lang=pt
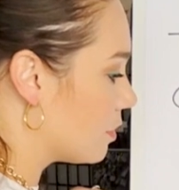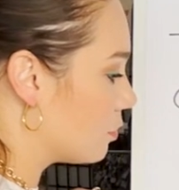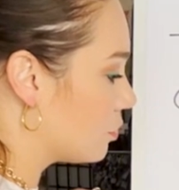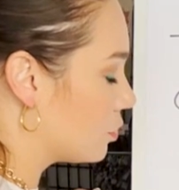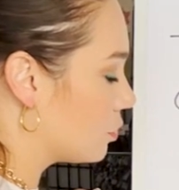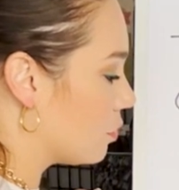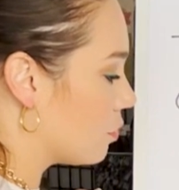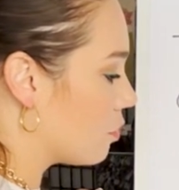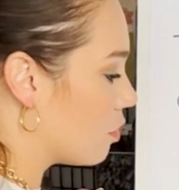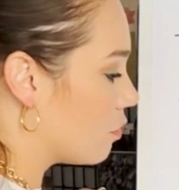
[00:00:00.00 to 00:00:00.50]
eu
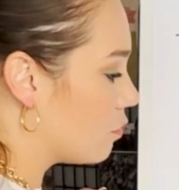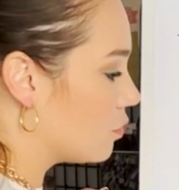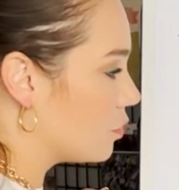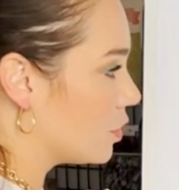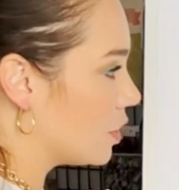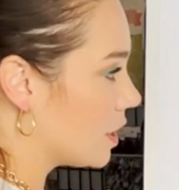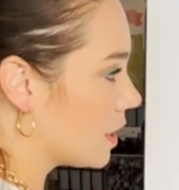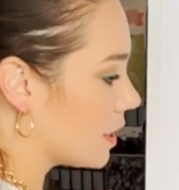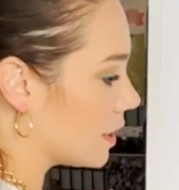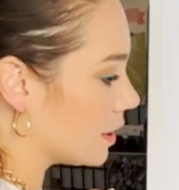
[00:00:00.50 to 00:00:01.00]
estou
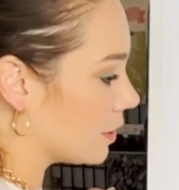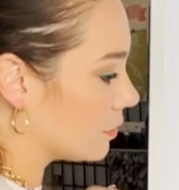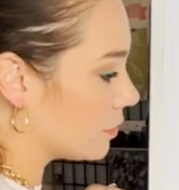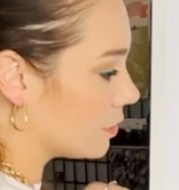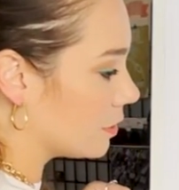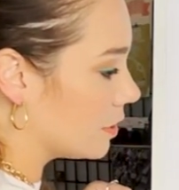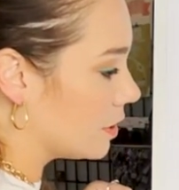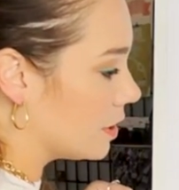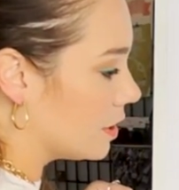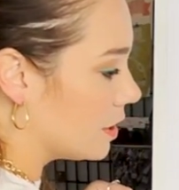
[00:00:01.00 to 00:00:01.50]
comunicando.
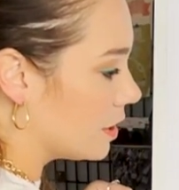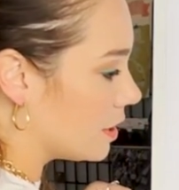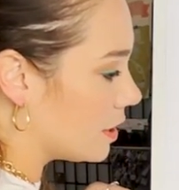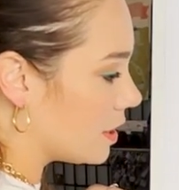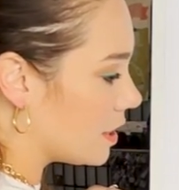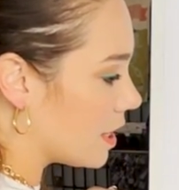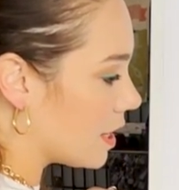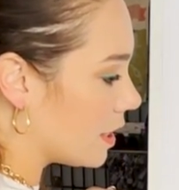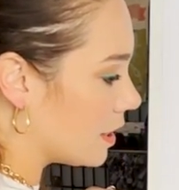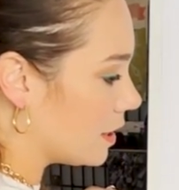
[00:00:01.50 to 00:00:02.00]

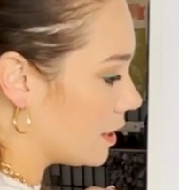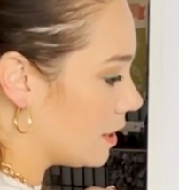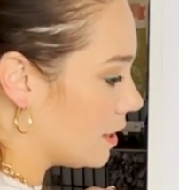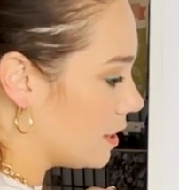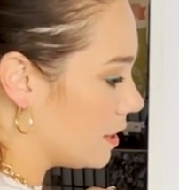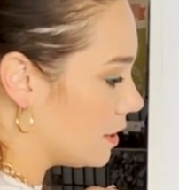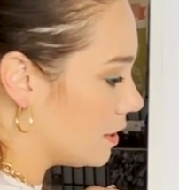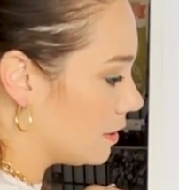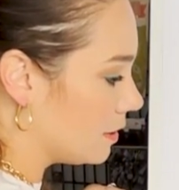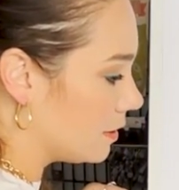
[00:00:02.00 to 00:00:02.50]
E
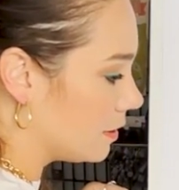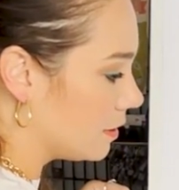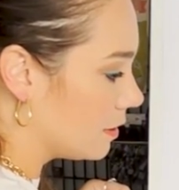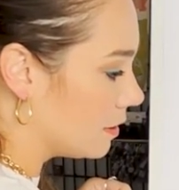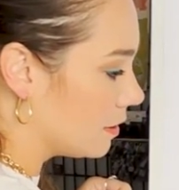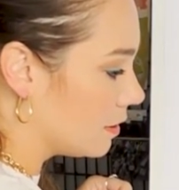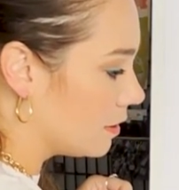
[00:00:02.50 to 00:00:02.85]
aí,